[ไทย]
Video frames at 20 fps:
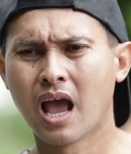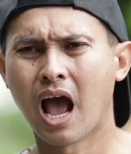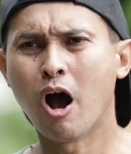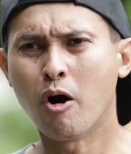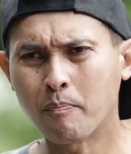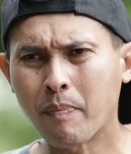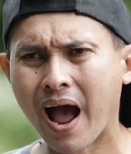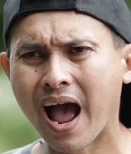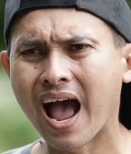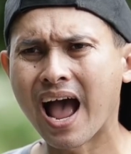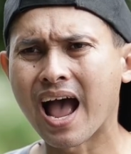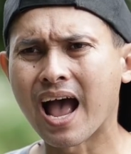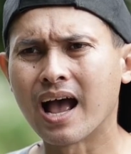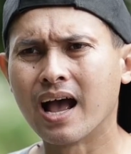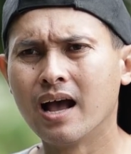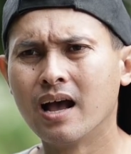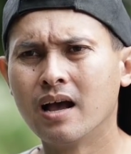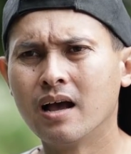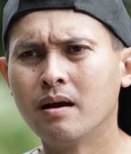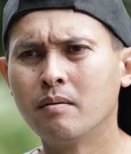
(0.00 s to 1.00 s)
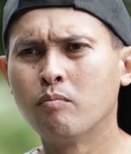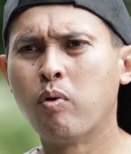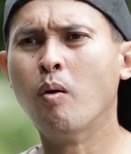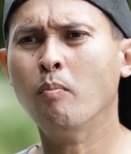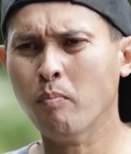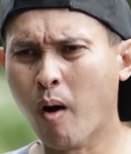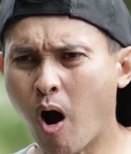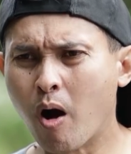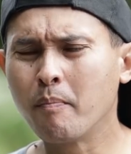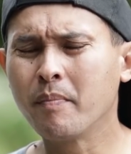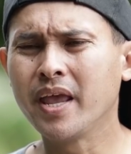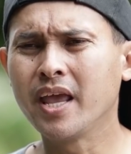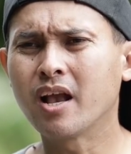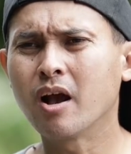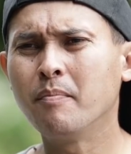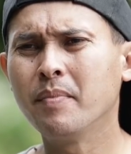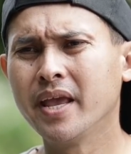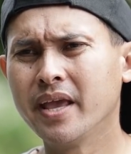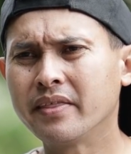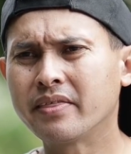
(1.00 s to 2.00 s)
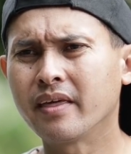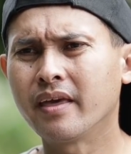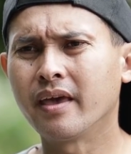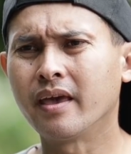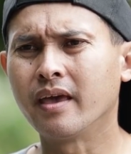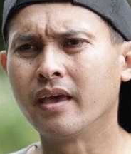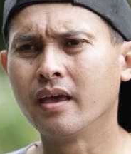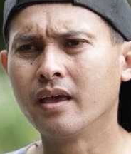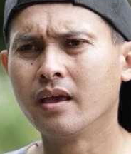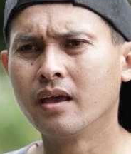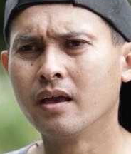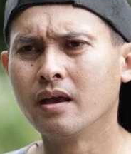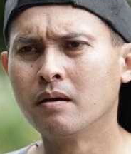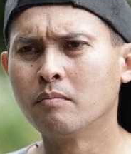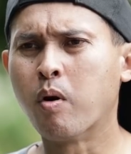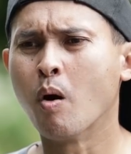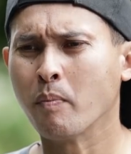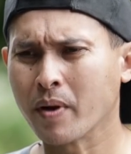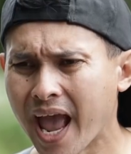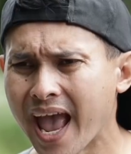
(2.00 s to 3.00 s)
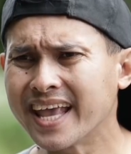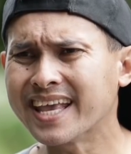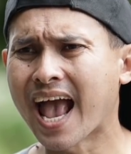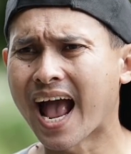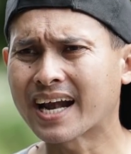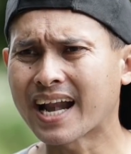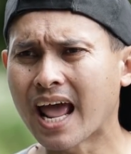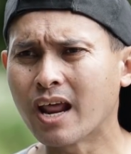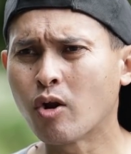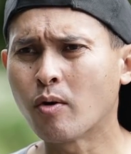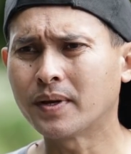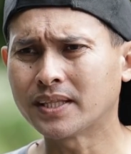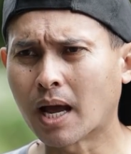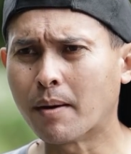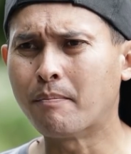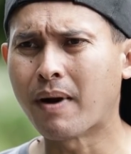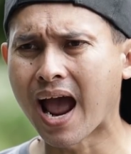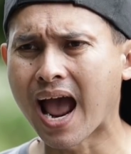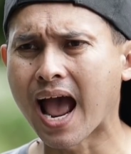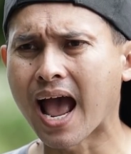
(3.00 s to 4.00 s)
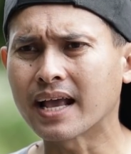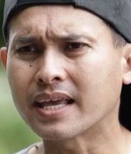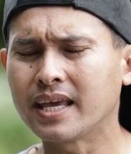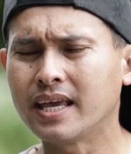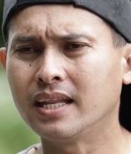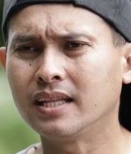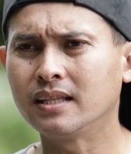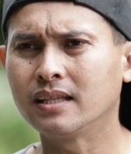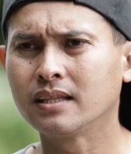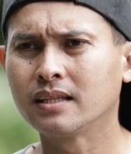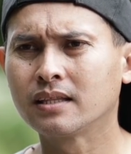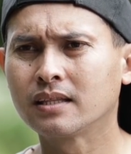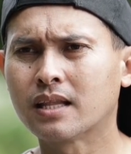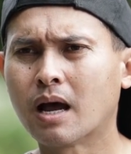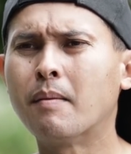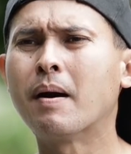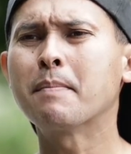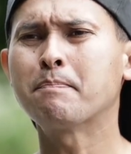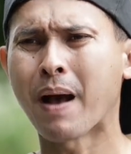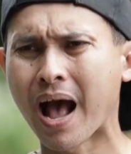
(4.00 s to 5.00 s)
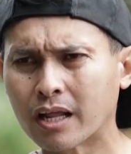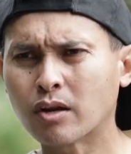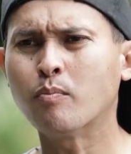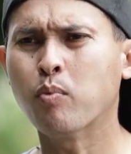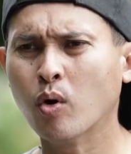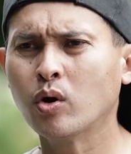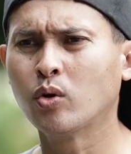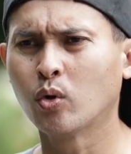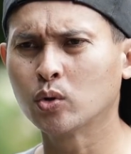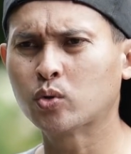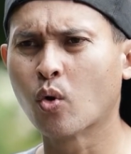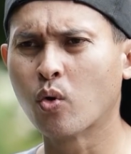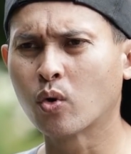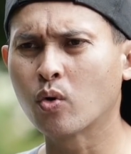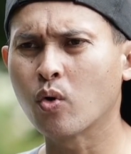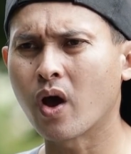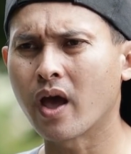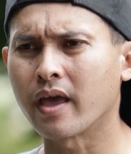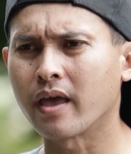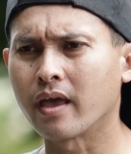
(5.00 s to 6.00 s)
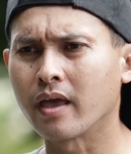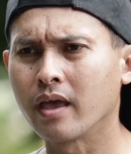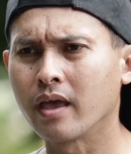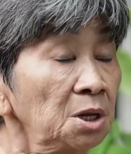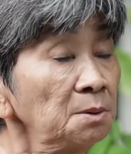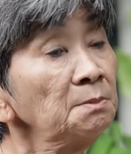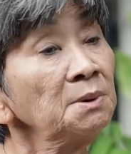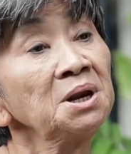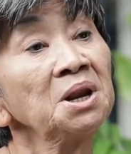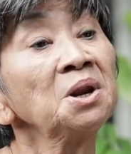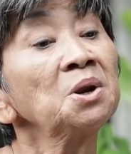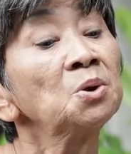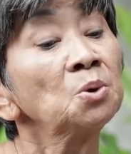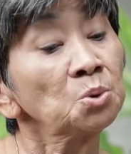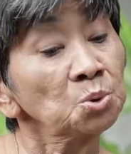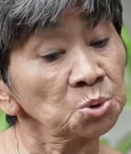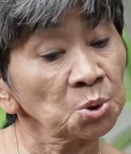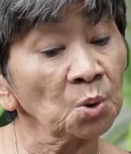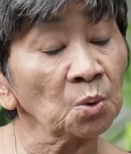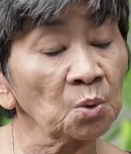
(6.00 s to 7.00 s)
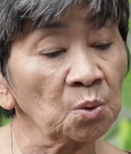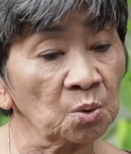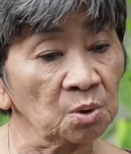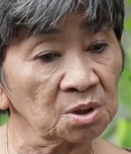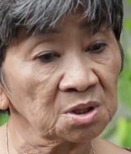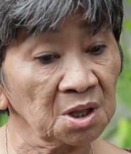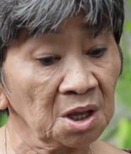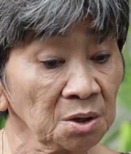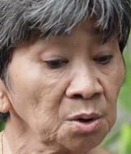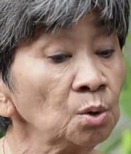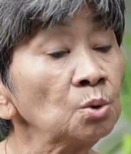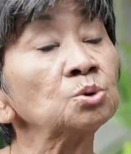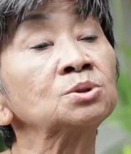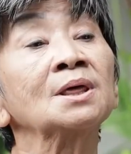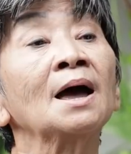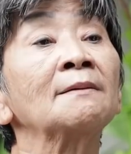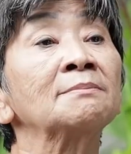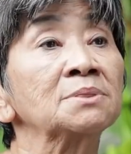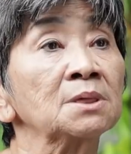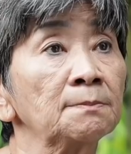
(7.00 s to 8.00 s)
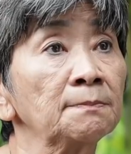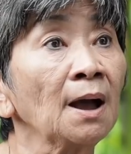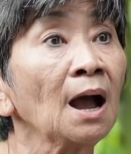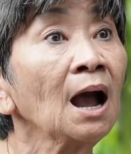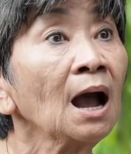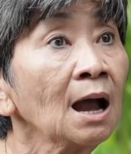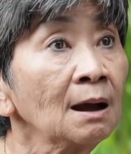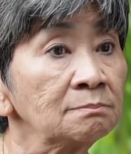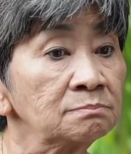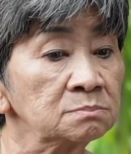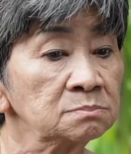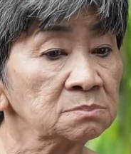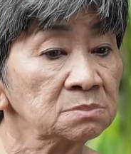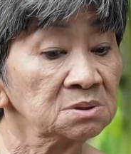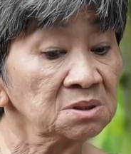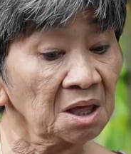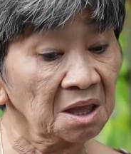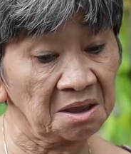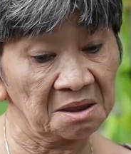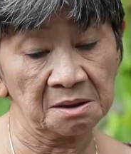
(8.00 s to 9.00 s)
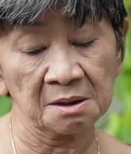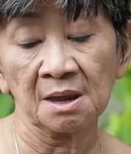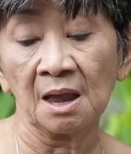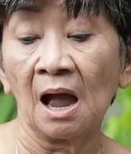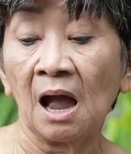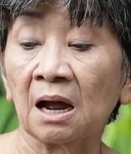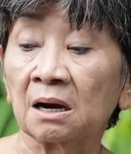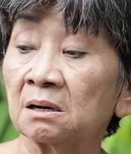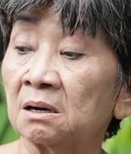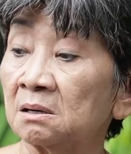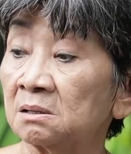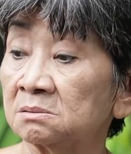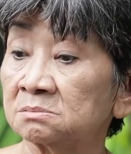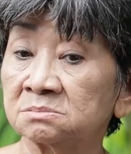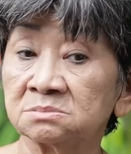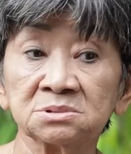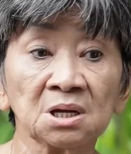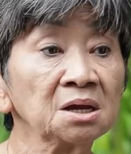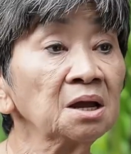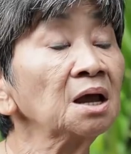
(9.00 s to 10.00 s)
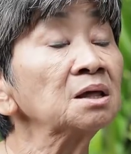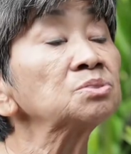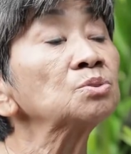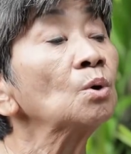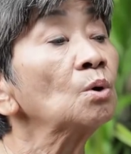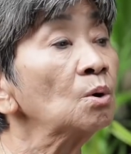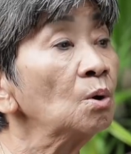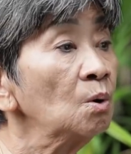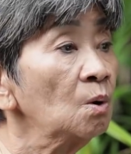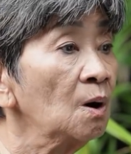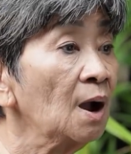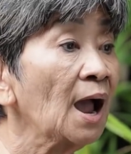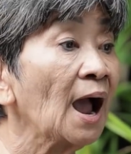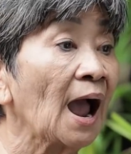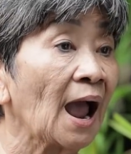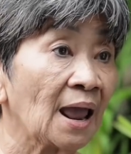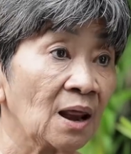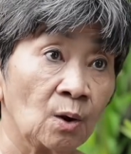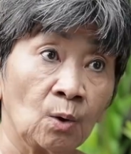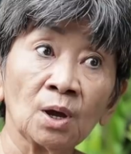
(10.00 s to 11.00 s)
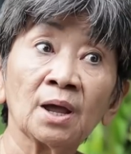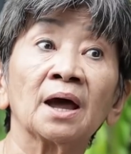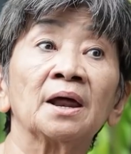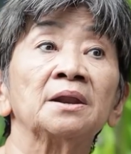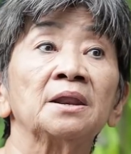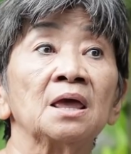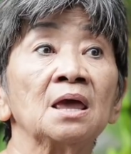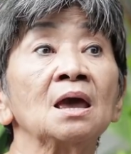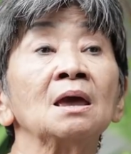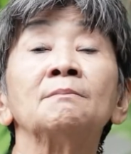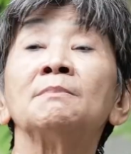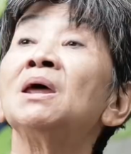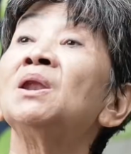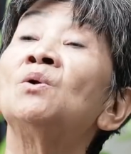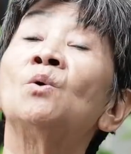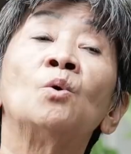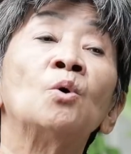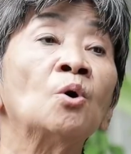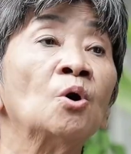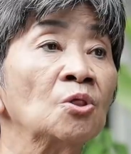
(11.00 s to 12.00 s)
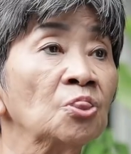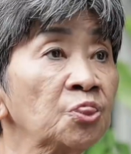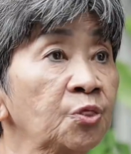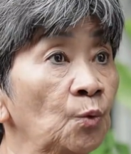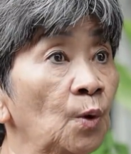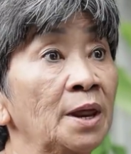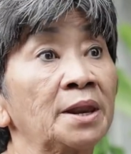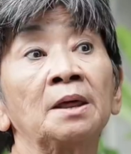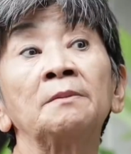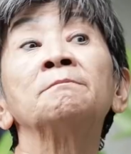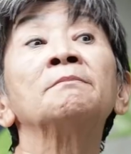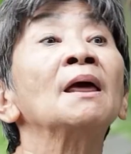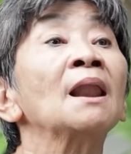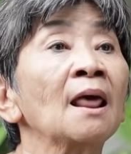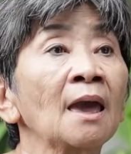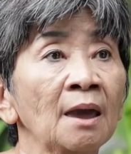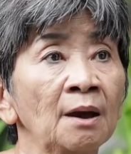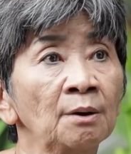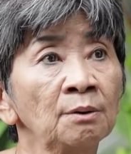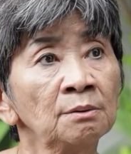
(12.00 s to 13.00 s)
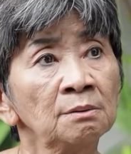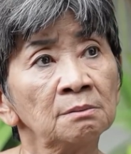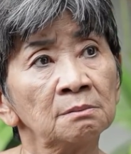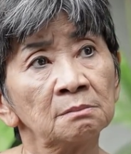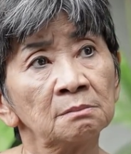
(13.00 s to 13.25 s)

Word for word: เอาป้าผมบอกมีก็มีสิผมแค่อยากได้รถไปทำมาหากินทำไมป้าต้องพูดดูถูกด้วยฉันไม่ได้ดูถูกฉันดูตามสภาพแต่อีกอย่างหนึ่งฉันก็ตกลงขายรถคันนี้ให้แม่หนูคนสวยนั้นไปแล้ว